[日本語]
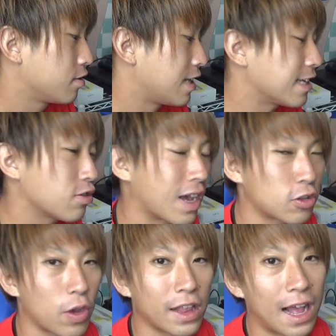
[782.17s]
謎
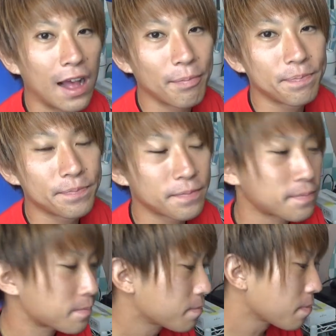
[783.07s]
が解けた。
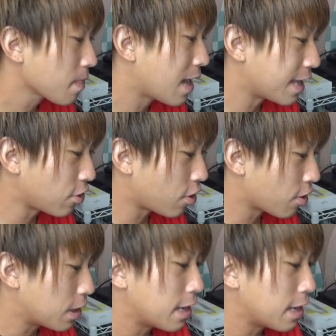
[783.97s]
あの、